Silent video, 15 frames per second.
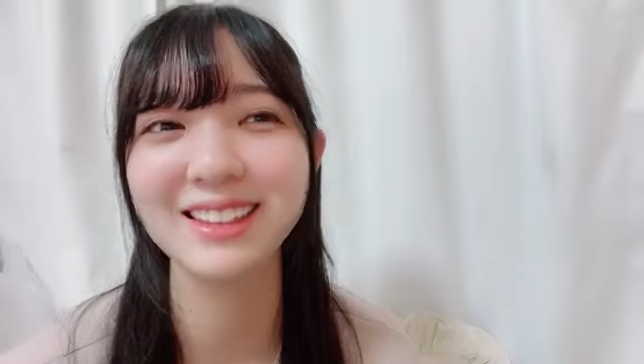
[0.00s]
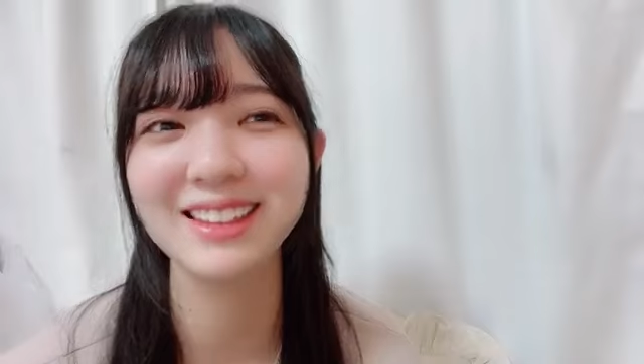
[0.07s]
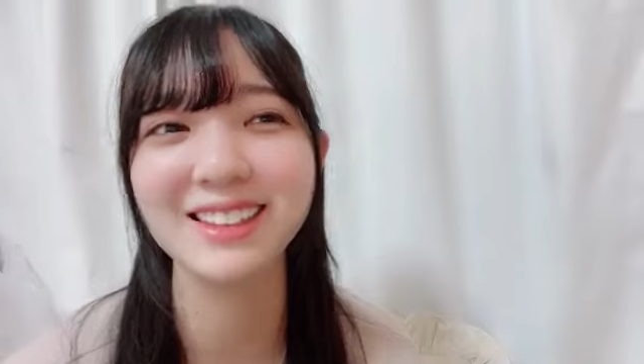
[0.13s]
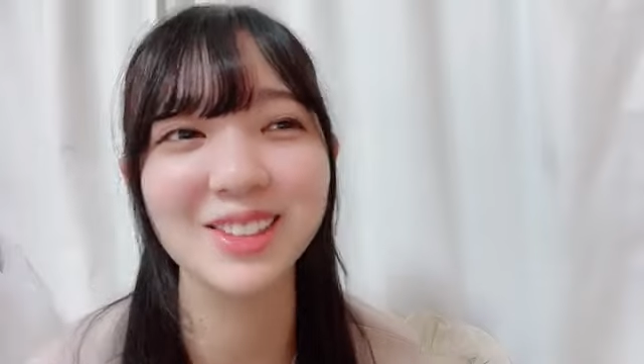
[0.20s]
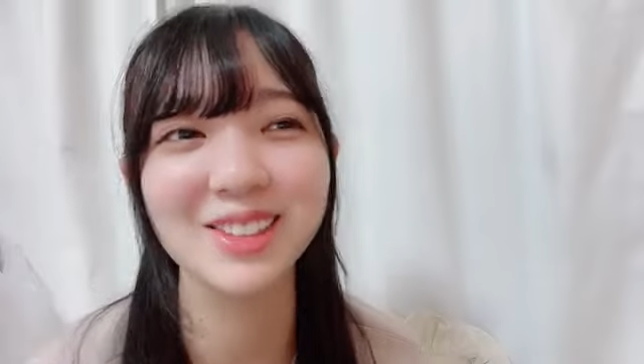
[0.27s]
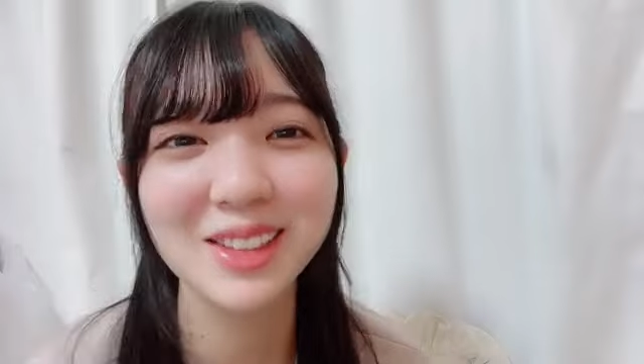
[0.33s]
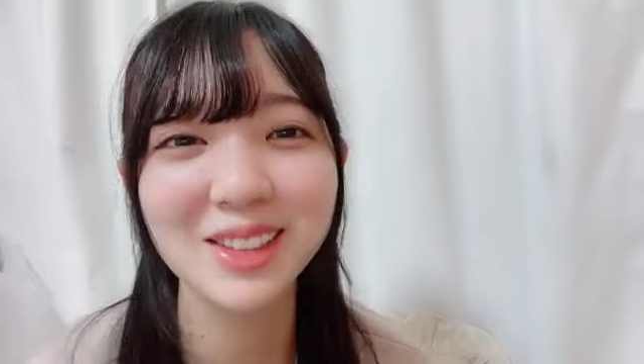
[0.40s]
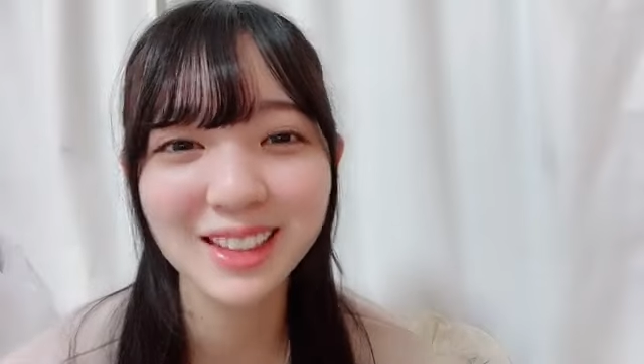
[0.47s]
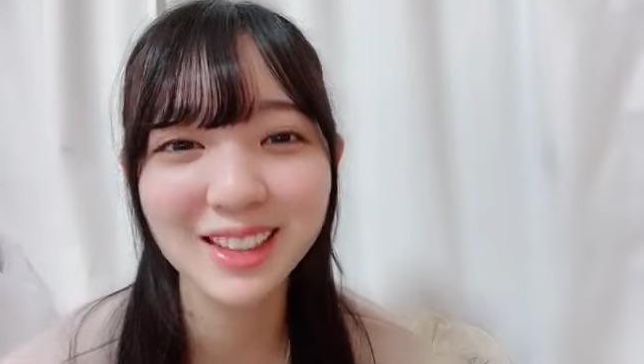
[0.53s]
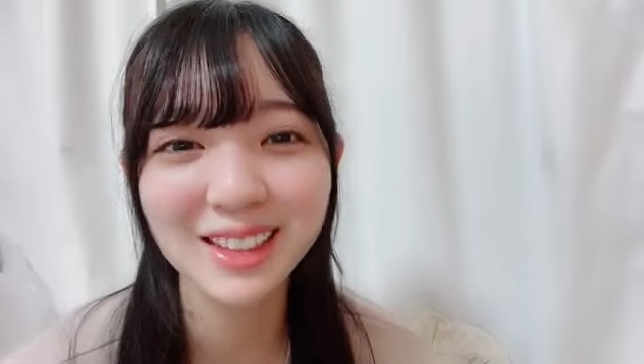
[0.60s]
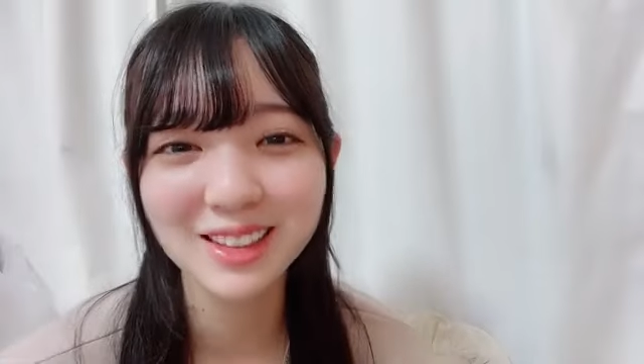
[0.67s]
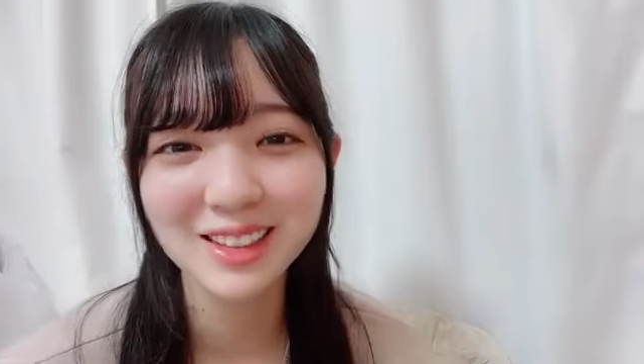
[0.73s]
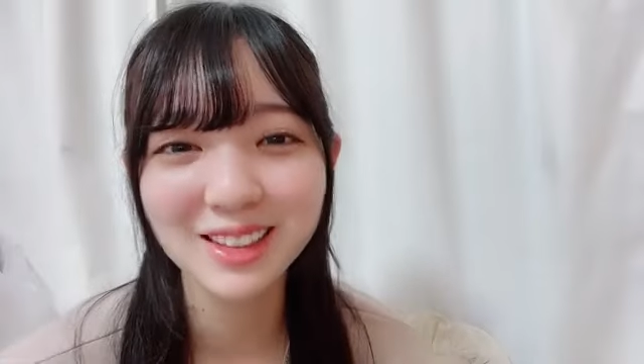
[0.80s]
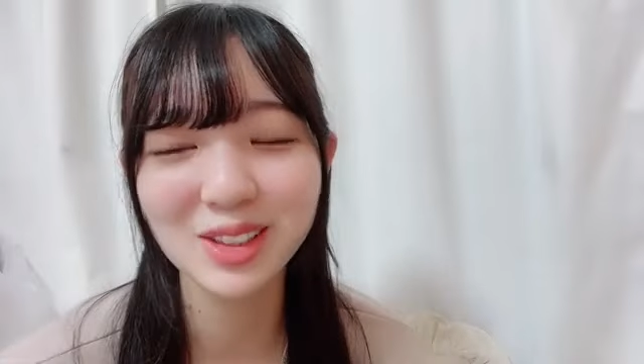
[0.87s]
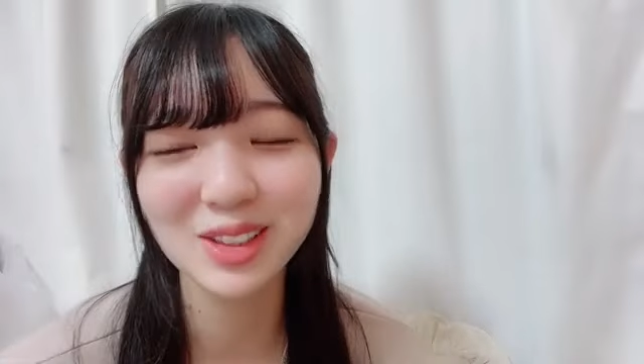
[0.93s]
晦日
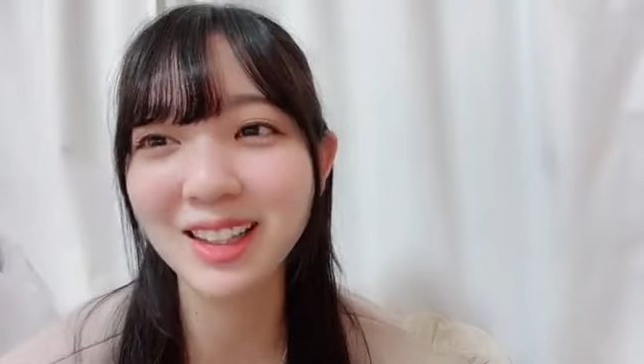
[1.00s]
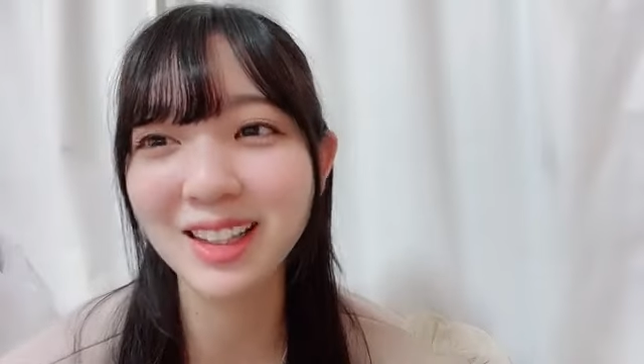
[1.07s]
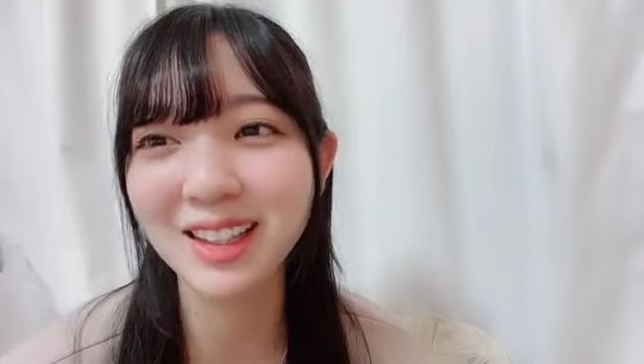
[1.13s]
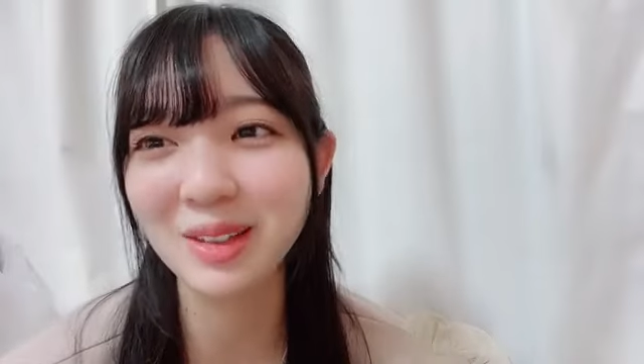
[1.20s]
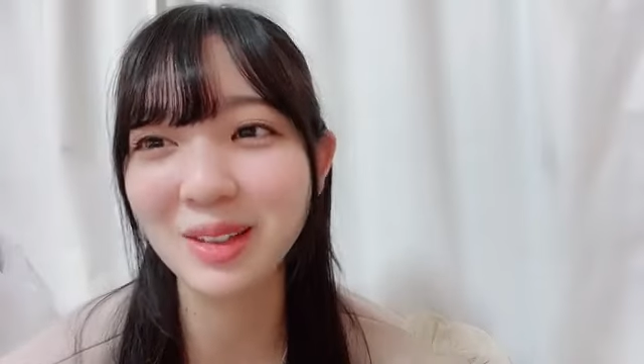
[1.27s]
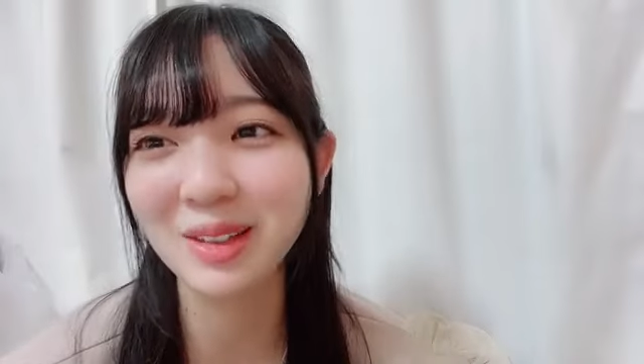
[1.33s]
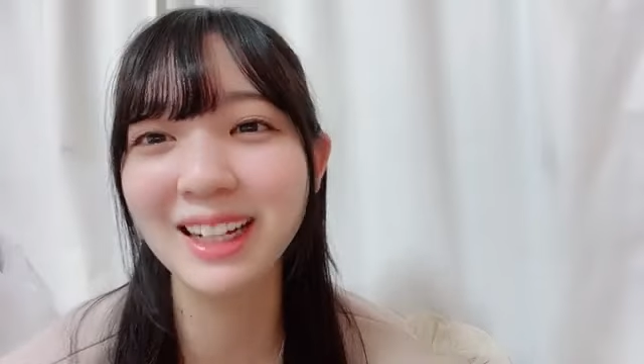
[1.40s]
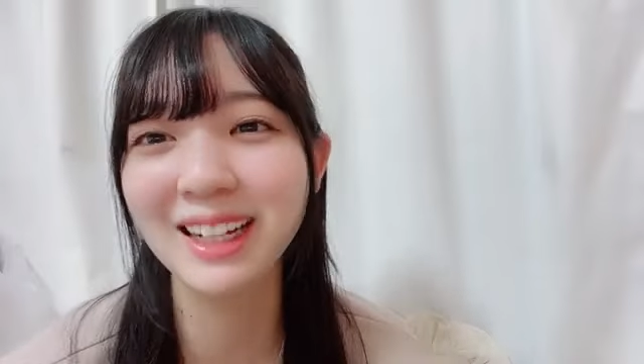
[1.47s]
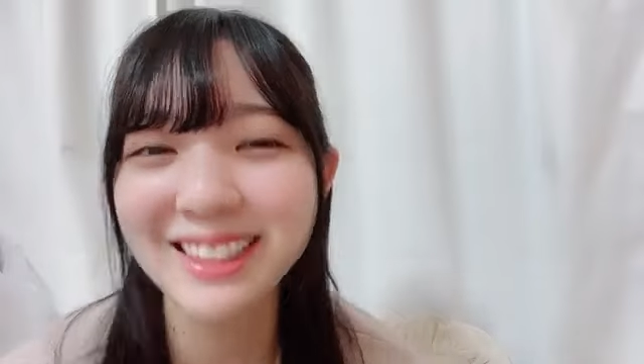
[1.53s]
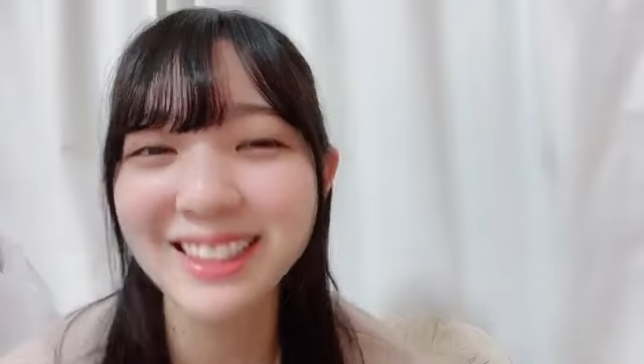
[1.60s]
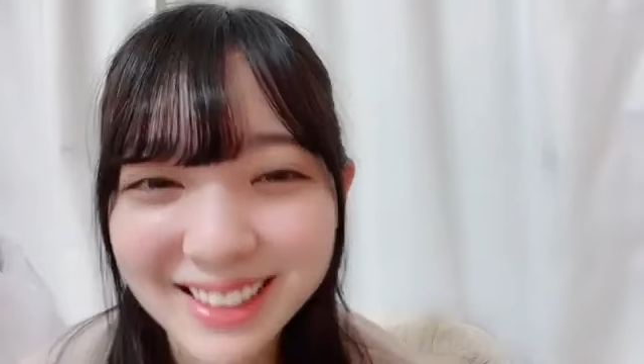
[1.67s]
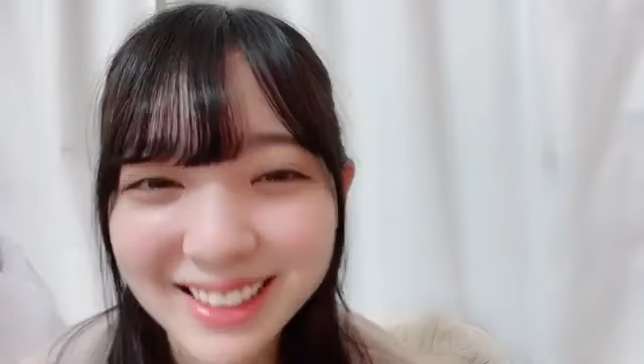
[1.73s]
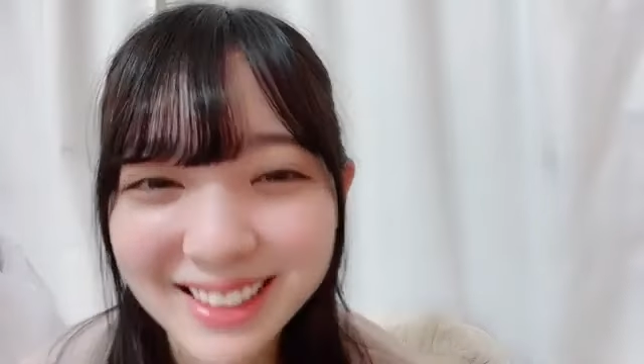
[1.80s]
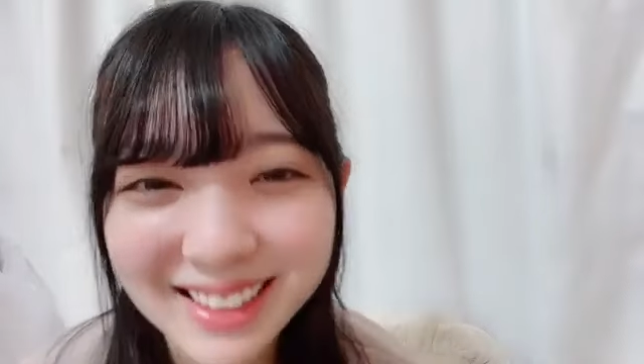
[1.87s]
再びえ